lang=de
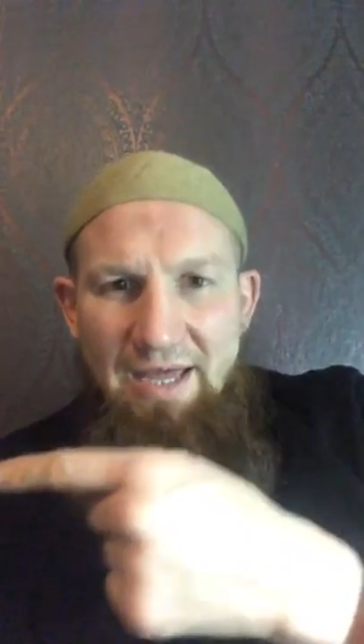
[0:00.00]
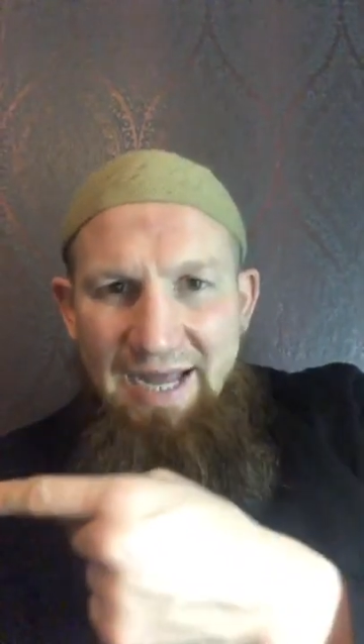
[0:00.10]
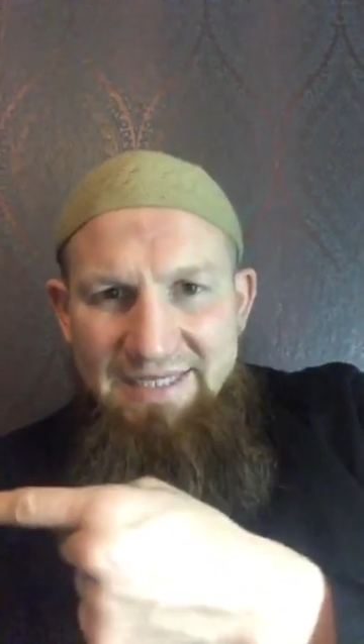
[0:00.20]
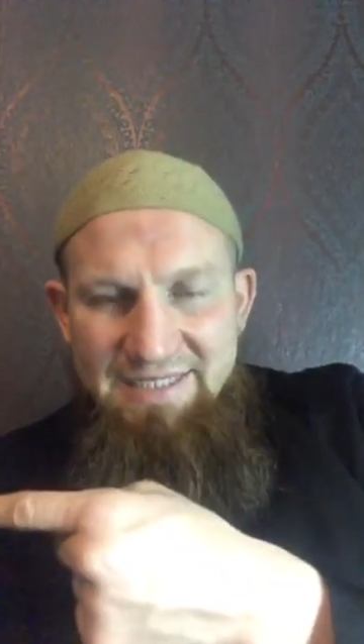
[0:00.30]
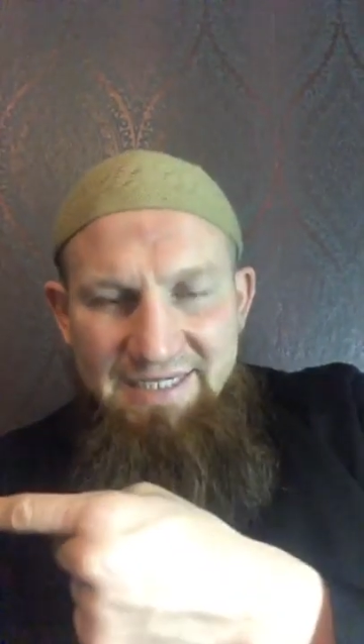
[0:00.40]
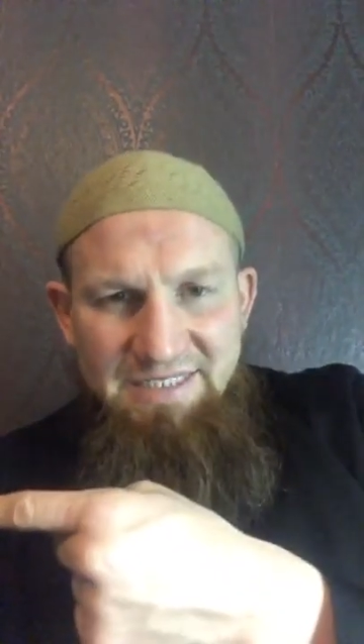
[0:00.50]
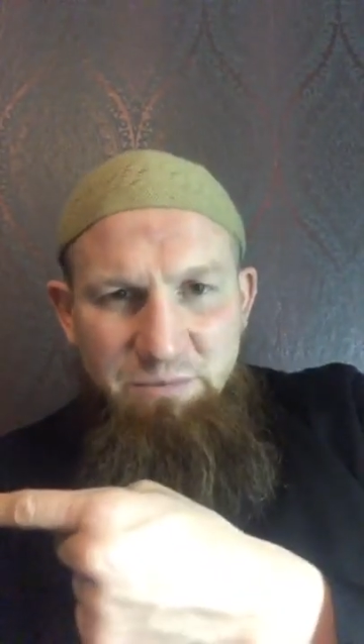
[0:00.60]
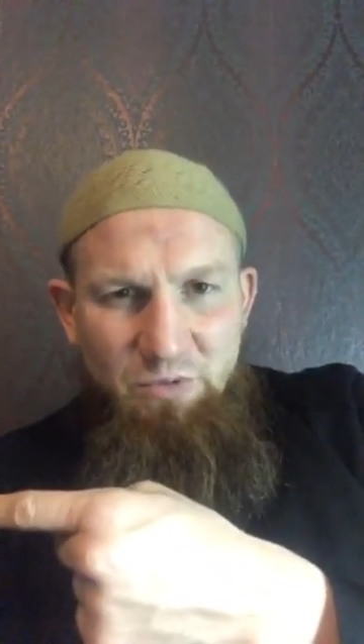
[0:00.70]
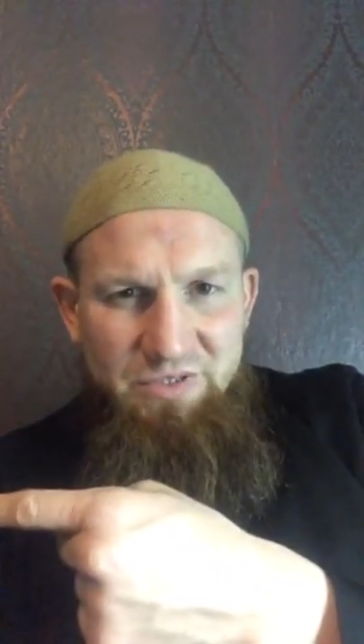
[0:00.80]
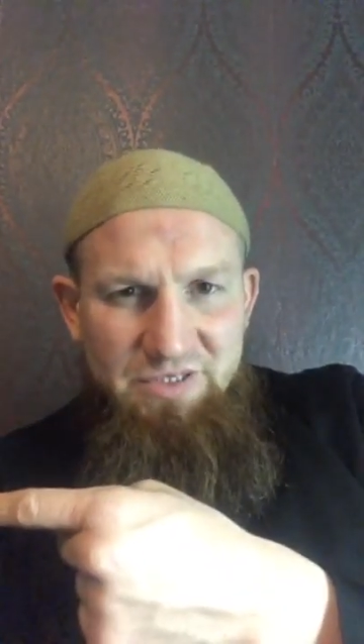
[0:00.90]

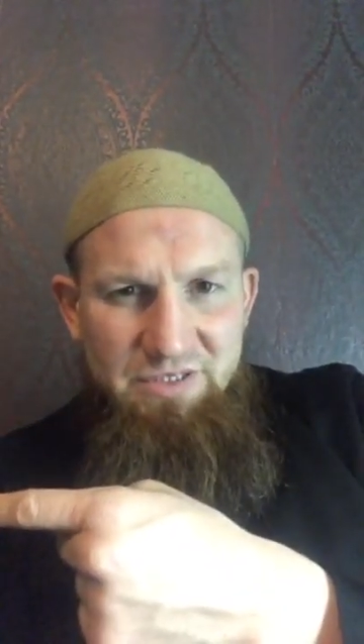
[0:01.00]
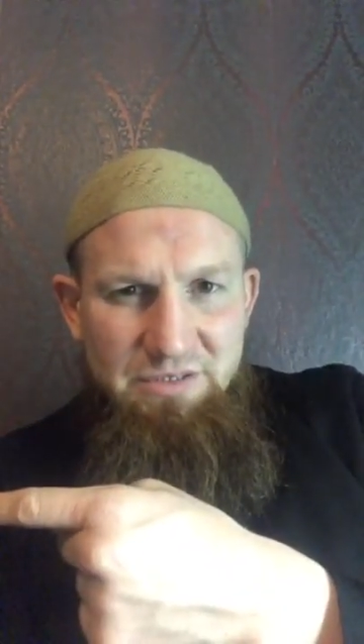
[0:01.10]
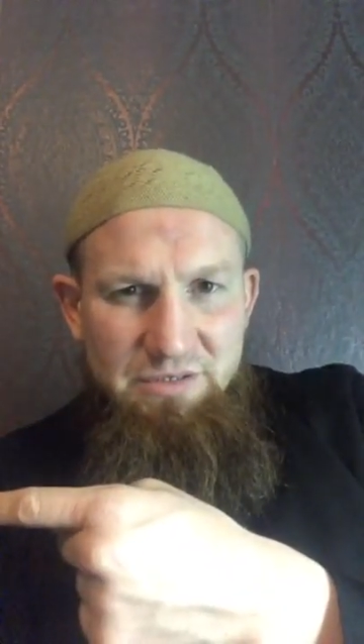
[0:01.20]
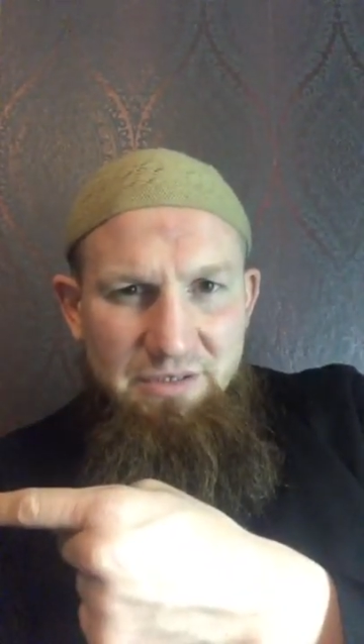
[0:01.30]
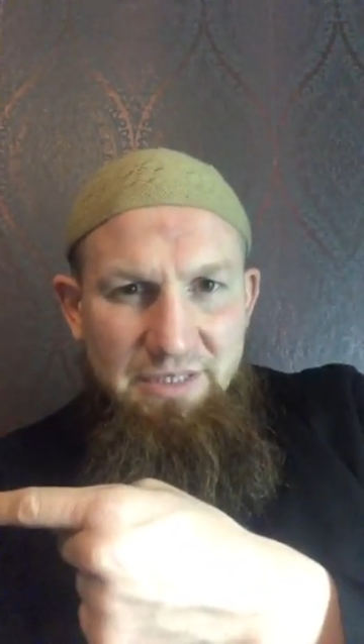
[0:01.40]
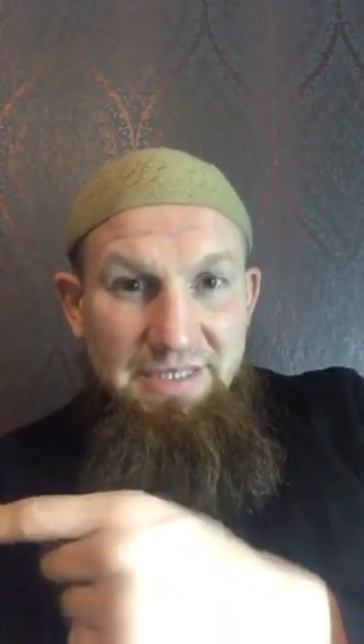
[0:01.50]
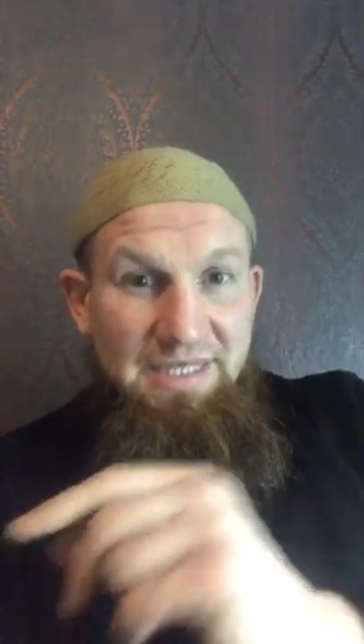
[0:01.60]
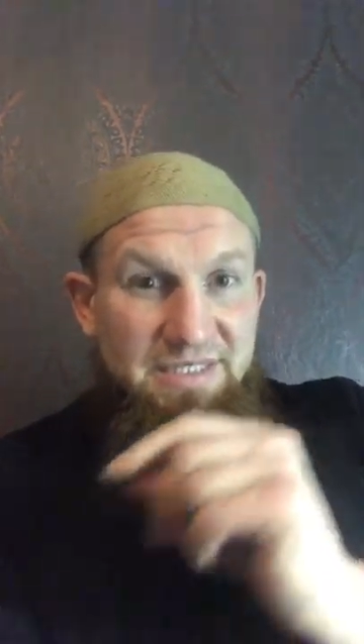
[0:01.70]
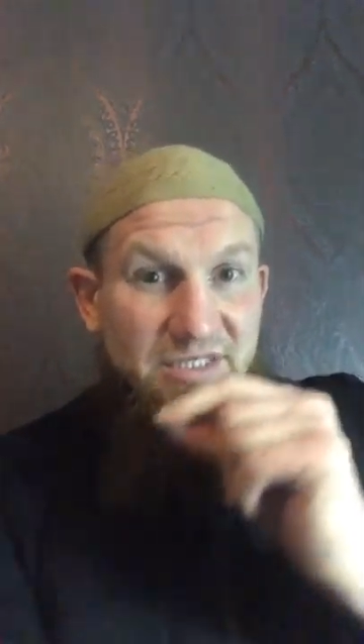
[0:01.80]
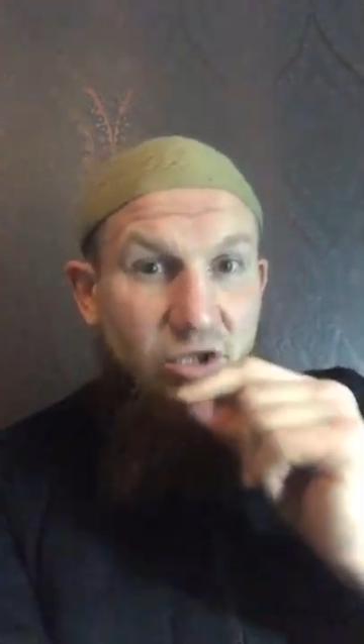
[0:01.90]
Atheismus,
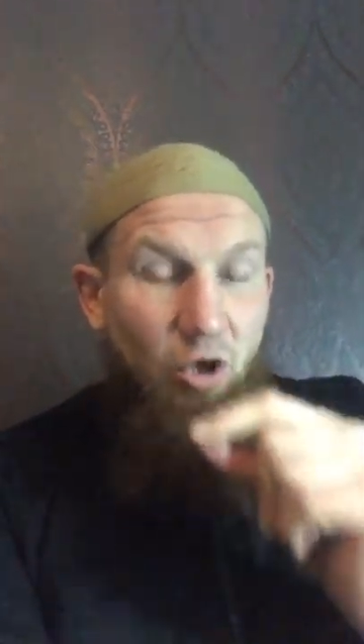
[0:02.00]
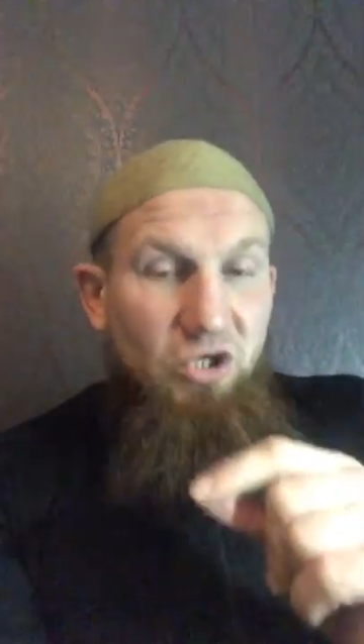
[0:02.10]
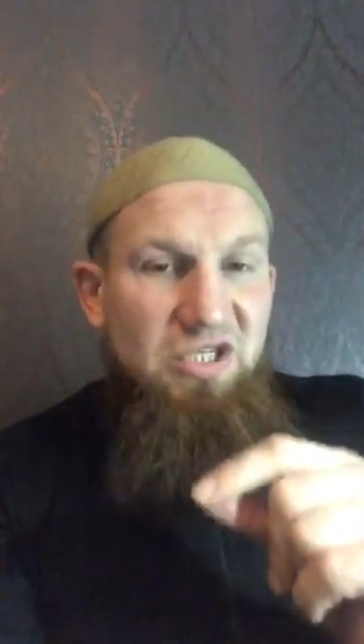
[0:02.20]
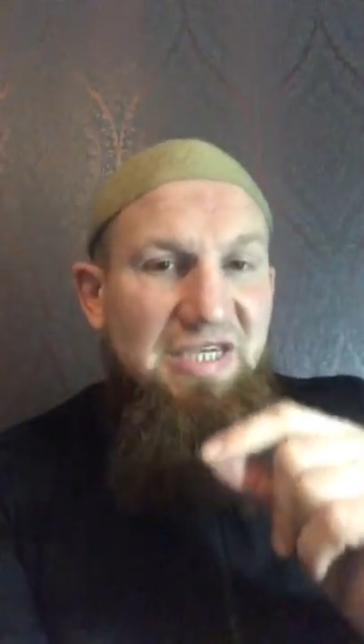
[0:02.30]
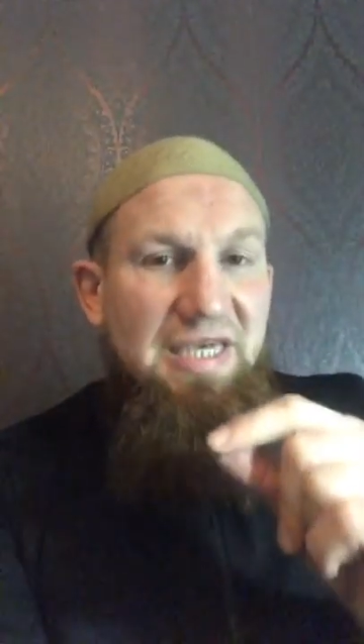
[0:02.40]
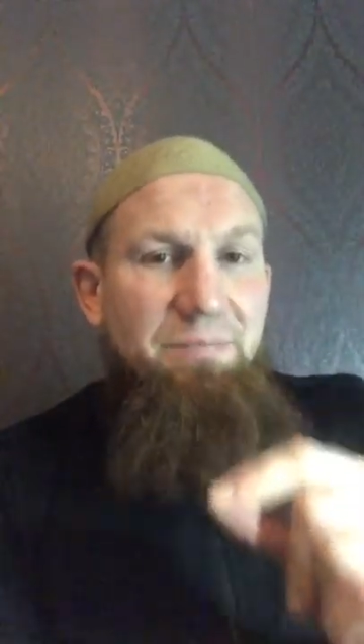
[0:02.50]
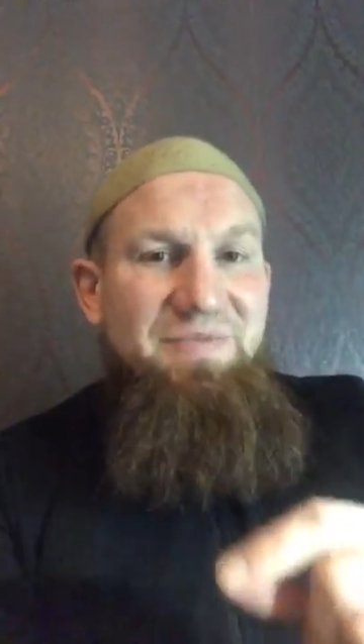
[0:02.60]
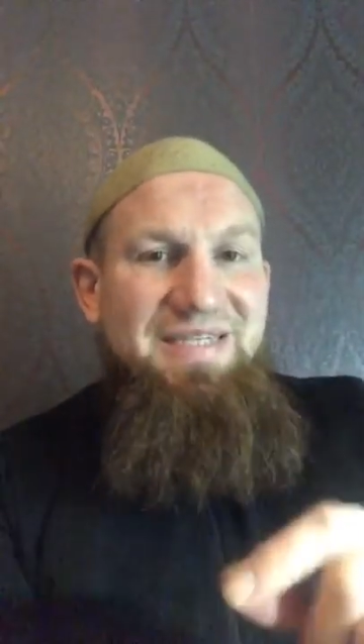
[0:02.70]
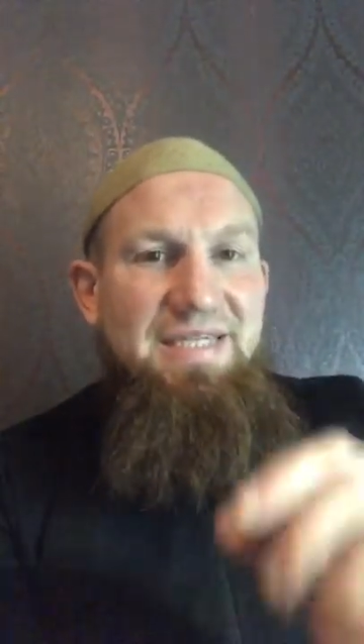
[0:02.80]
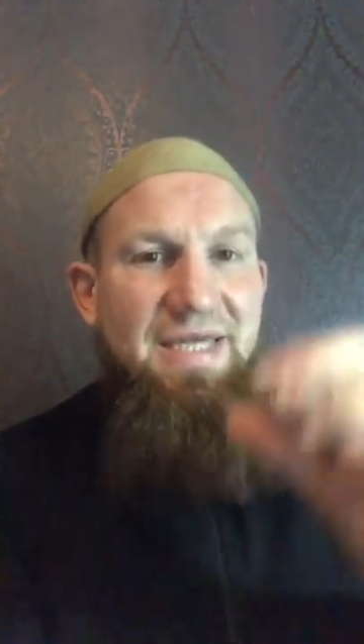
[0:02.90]
dass es Leute
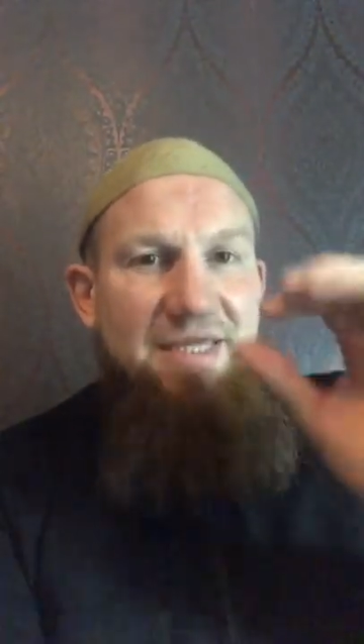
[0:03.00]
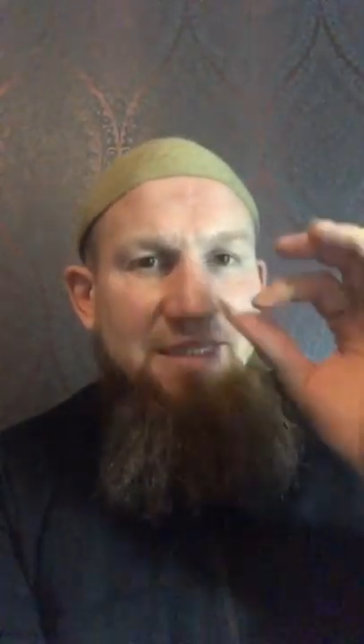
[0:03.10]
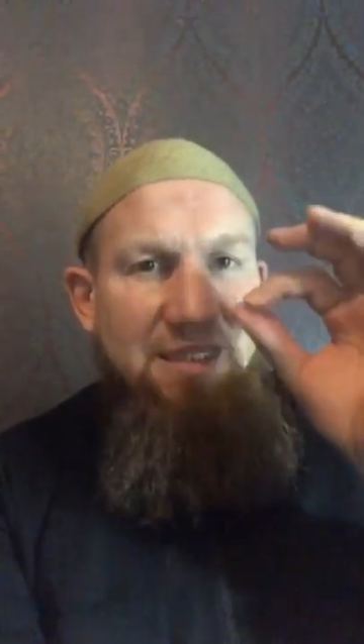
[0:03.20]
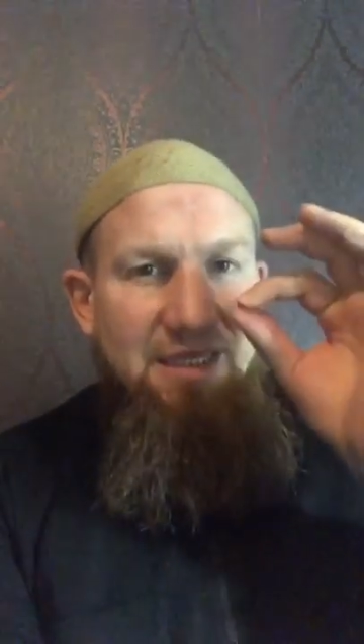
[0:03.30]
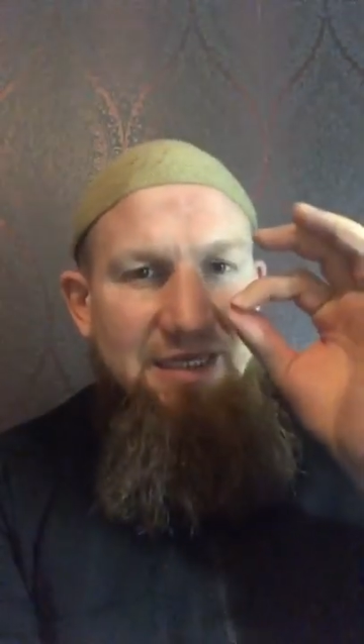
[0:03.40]
gibt, die den